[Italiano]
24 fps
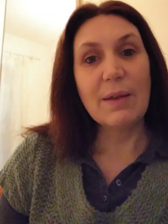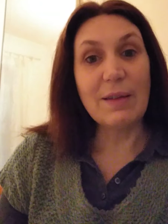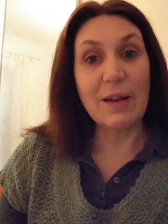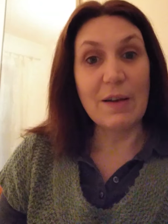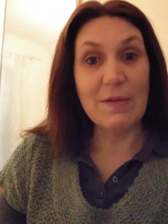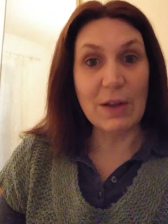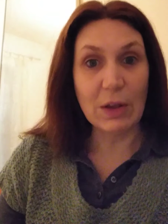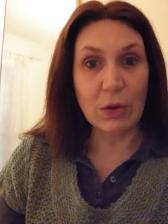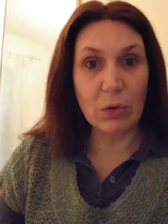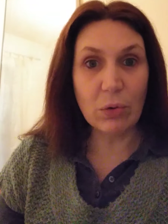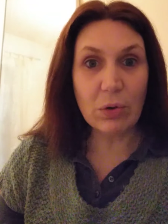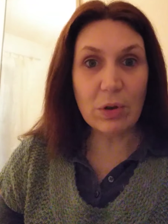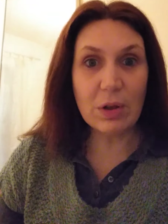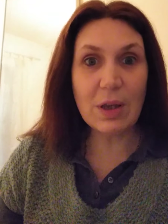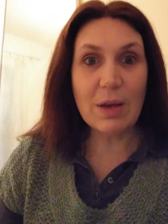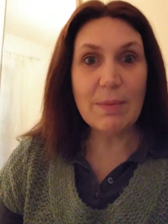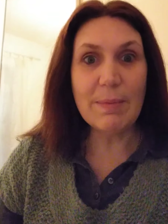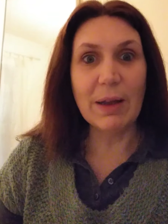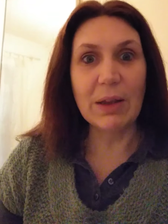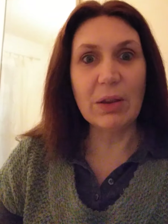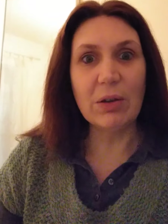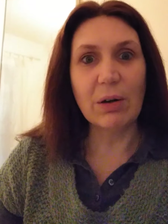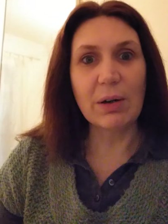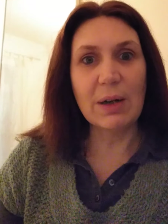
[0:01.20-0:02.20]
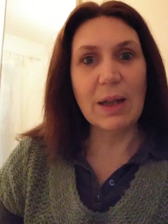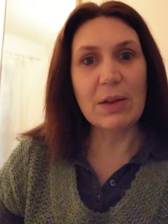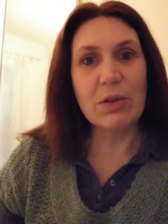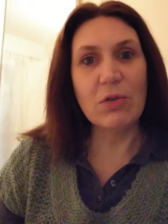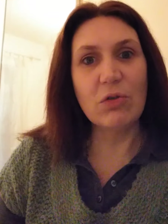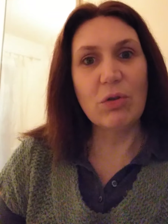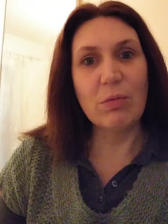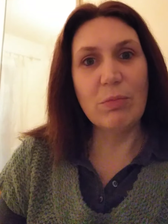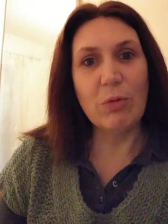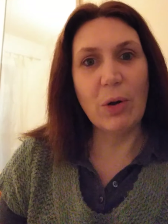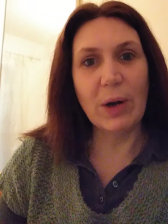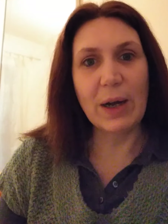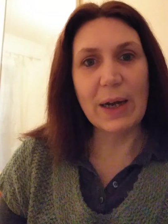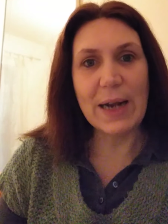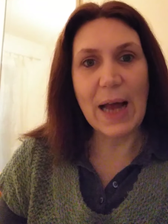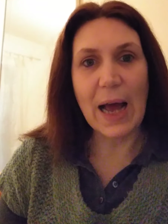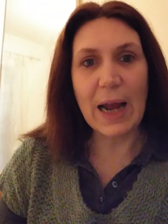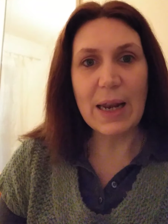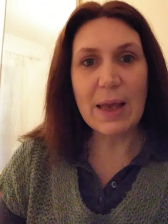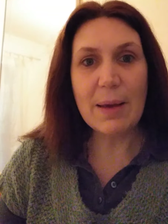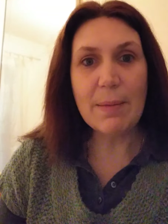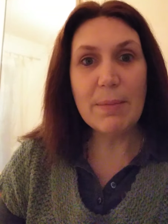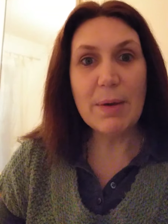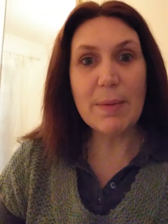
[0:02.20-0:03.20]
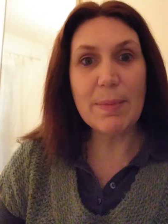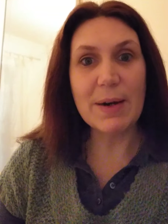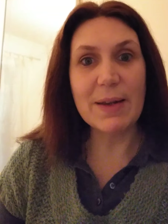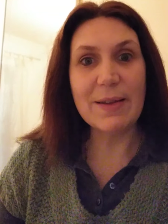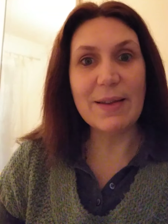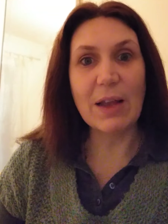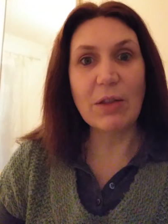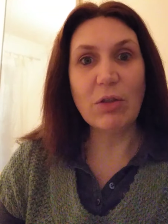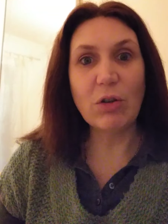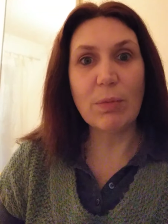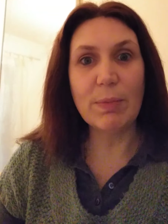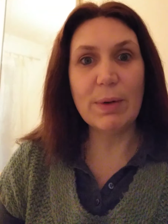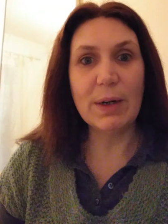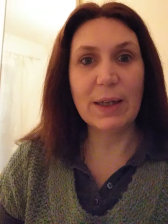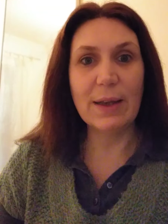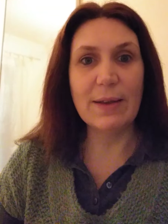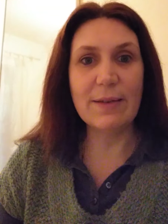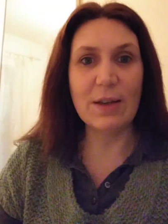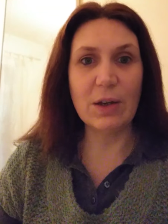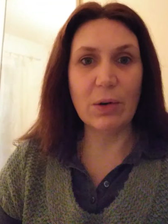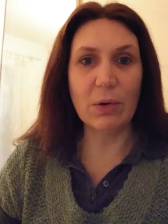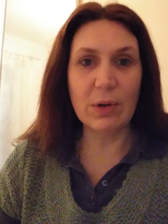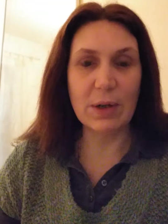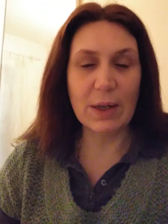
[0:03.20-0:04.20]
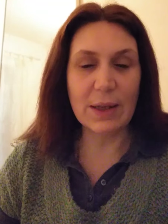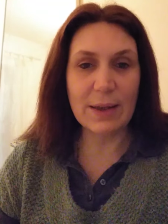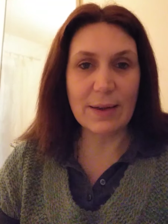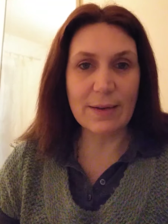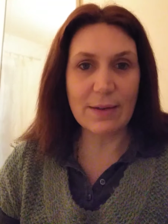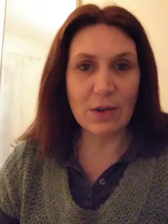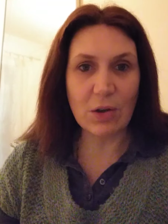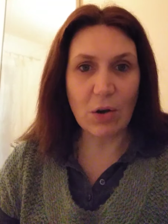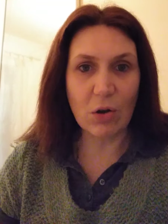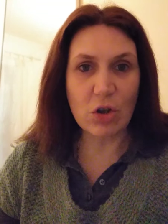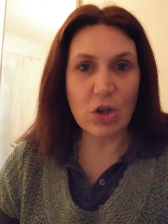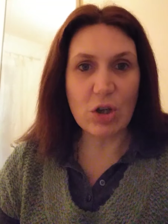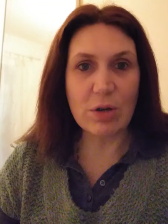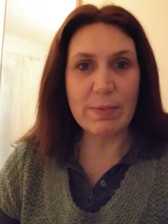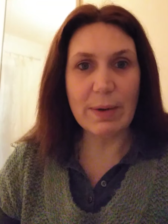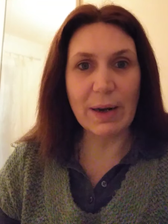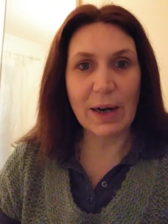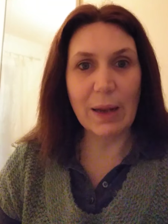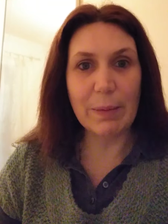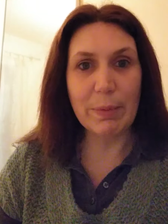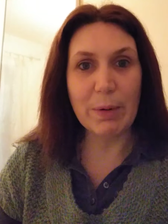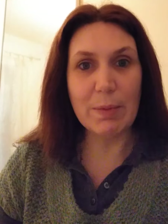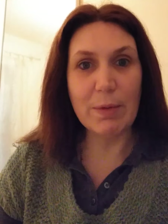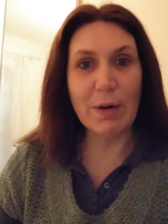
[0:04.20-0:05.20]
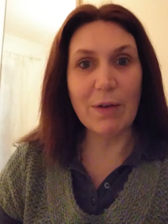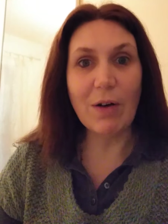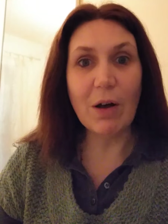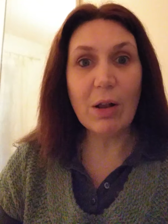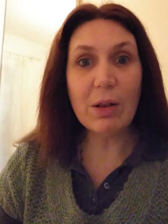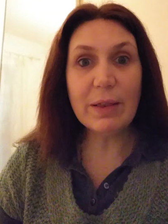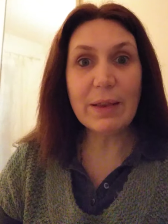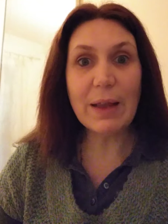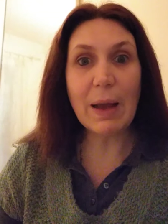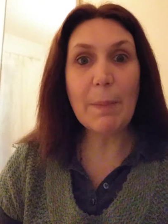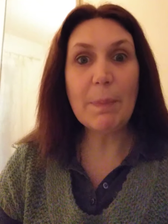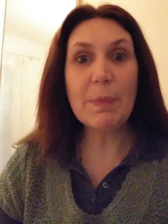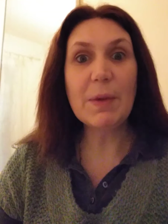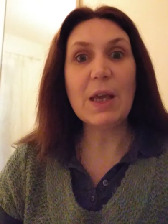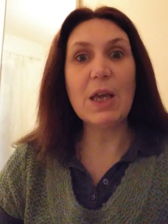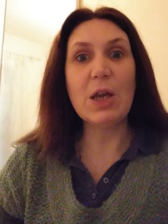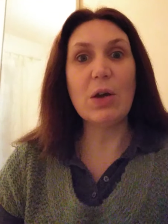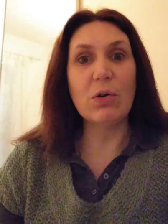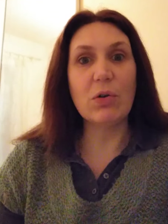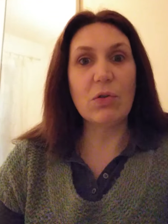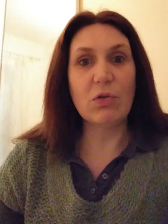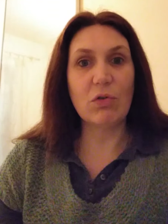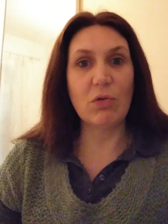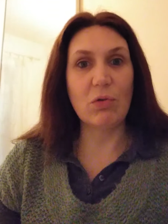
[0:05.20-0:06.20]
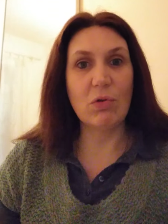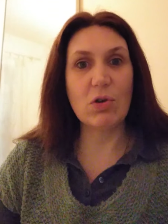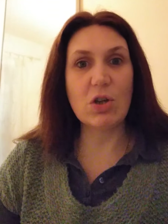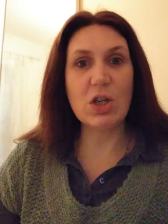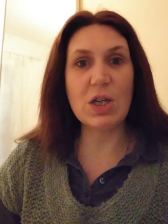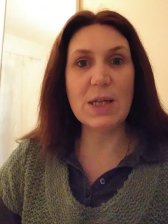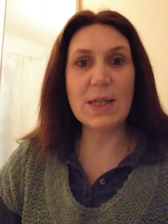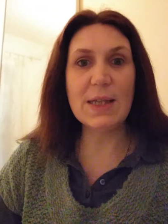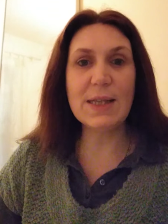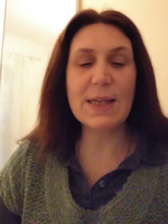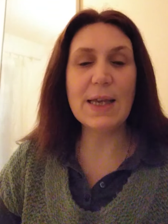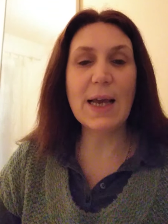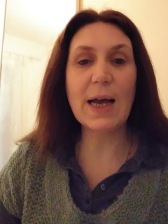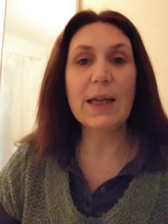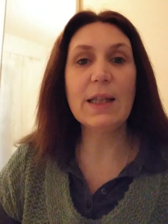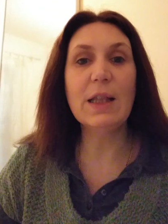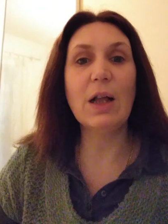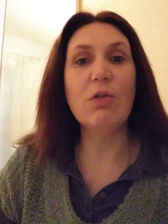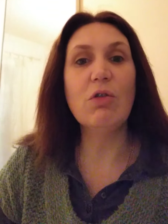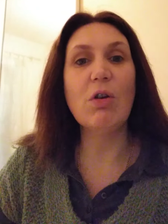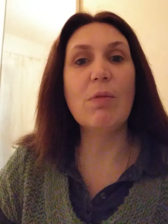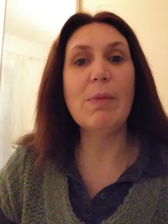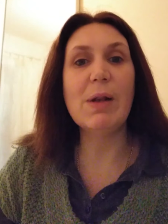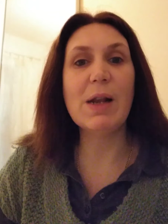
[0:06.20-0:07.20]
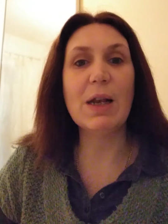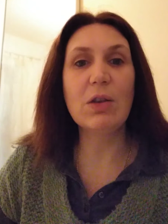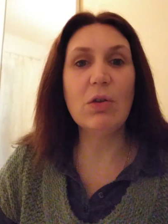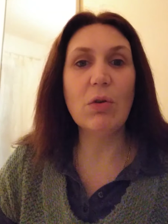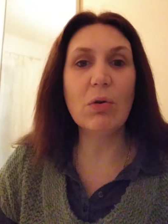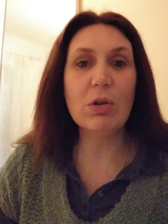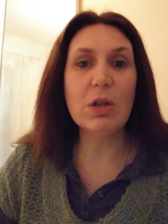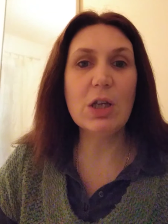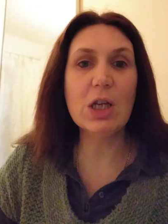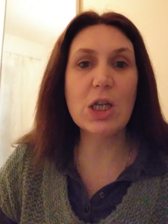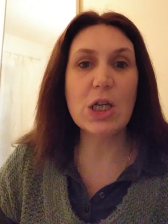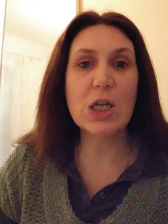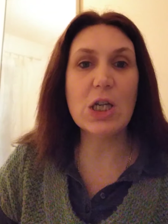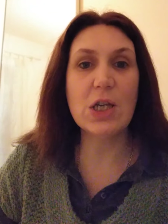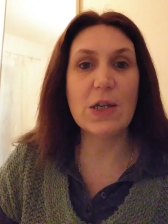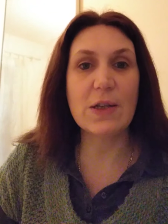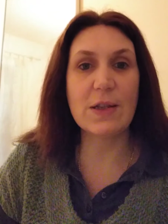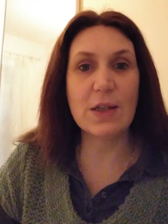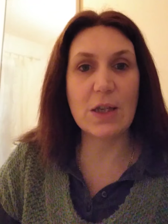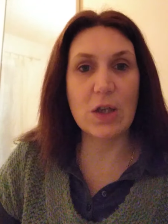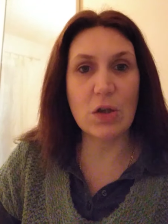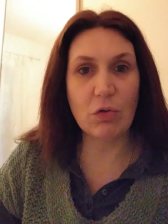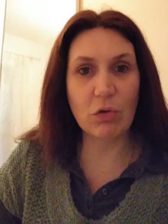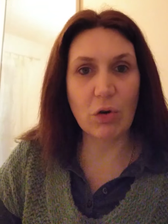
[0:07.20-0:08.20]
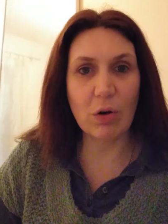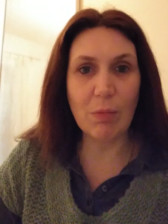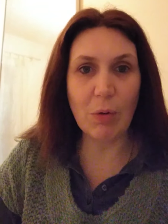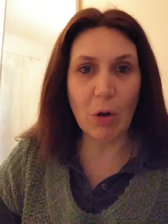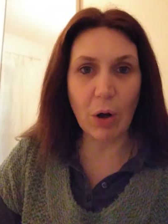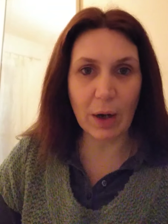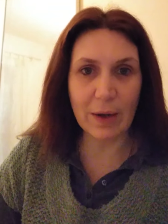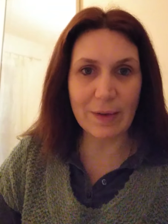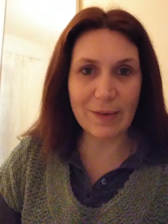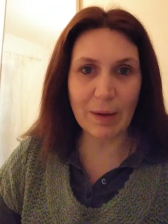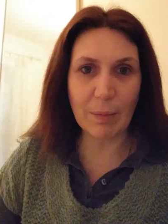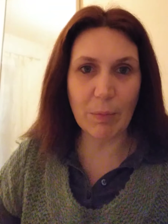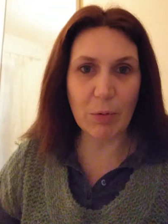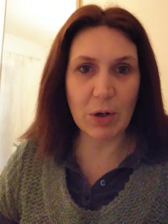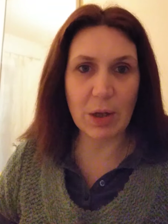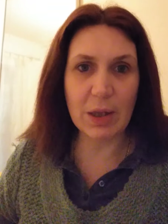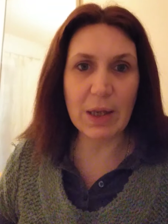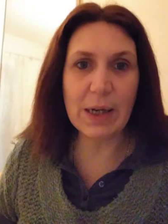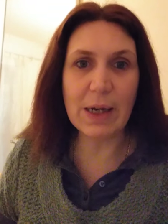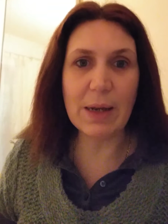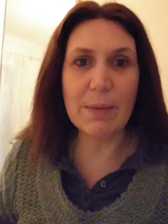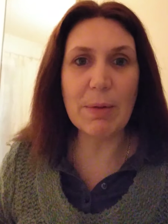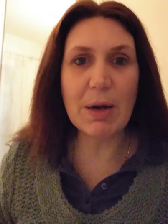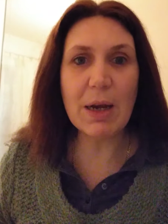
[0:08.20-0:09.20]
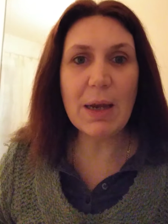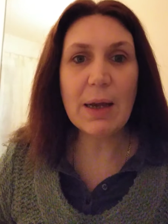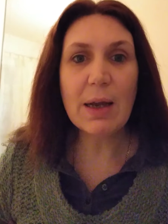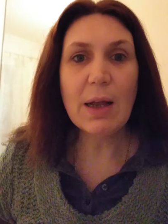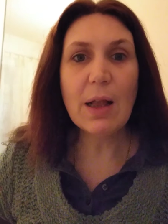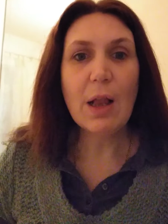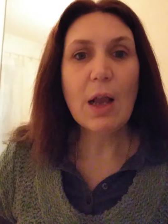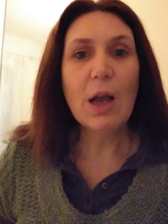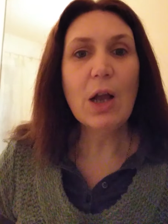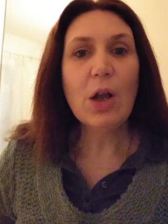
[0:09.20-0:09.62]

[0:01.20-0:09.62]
Salve a tutti, bentornati sul mio canale, mi presento per chi si connettesse oggi per la prima volta, io sono Cinzia e dal 2012 gestisco il blog Sapore di Libri,